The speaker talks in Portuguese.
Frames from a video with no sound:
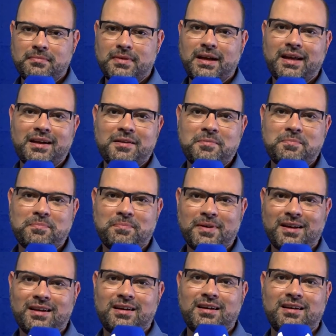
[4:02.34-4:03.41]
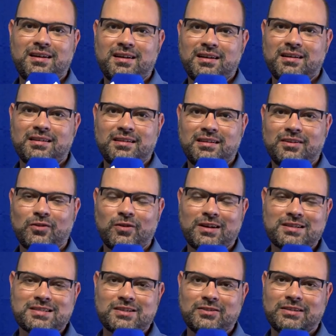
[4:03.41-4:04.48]
Mary, pela
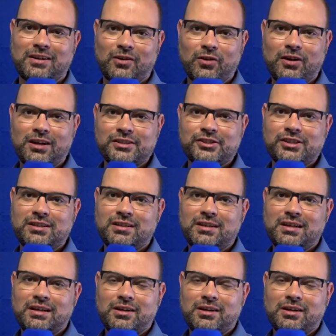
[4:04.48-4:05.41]
inauguração da loja.